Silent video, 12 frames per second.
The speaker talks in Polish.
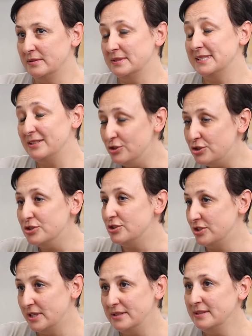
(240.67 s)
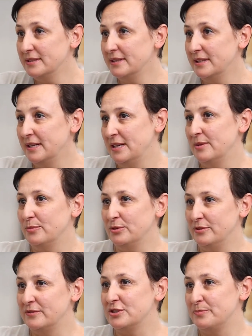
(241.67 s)
y, zanieczyszczeń,
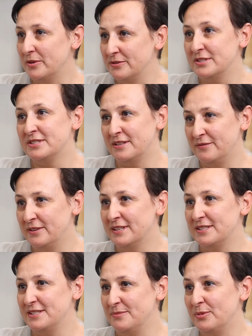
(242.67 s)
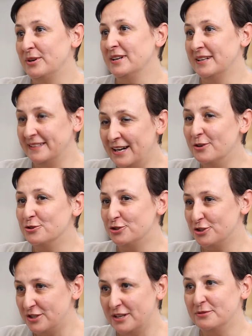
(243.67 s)
ponieważ proces rafinacji polega na
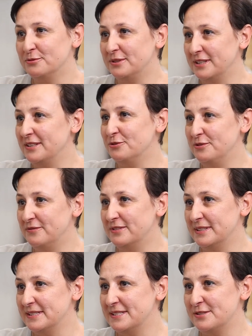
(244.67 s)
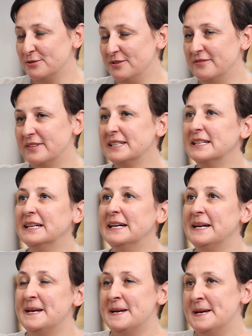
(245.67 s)
oczyszczaniu tej oliwy z oliwek.
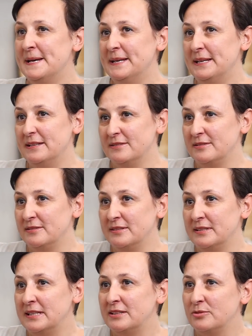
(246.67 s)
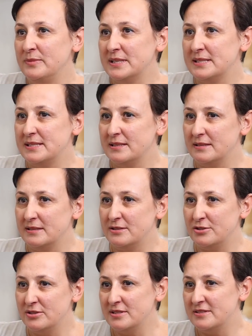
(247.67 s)
Y, natomiast
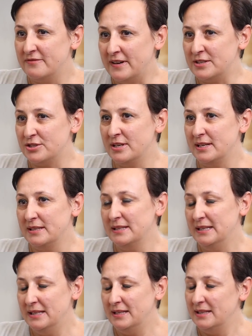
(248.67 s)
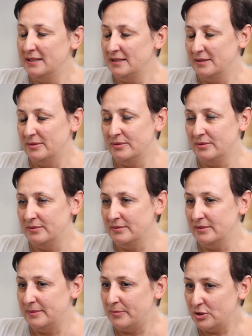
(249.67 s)
co jest ważne,
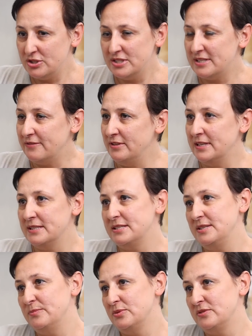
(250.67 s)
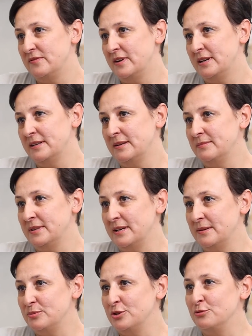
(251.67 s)
proces rafinacji pozwala nam
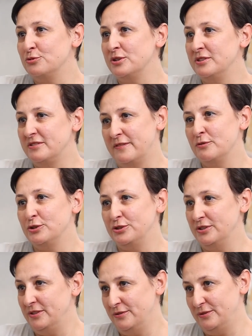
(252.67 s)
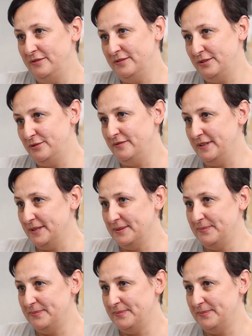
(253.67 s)
na przedłużenie trwałości tej oliwy z oliwek.